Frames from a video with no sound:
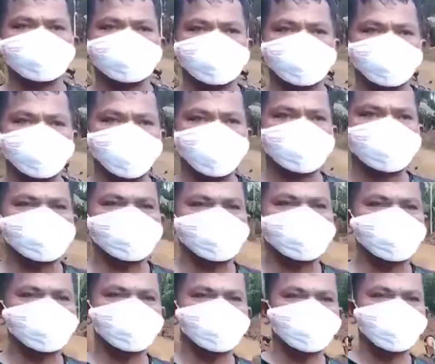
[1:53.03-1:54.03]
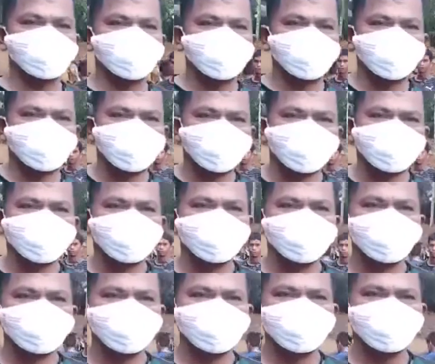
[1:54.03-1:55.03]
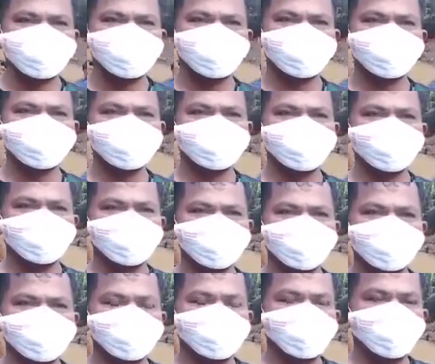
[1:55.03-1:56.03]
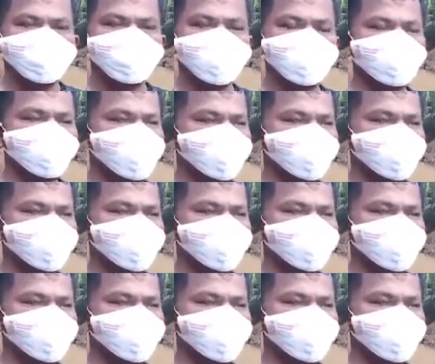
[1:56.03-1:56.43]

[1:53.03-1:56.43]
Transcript: Terima kasih. Ah, melibatkan berapa orang, Pak? Tenaga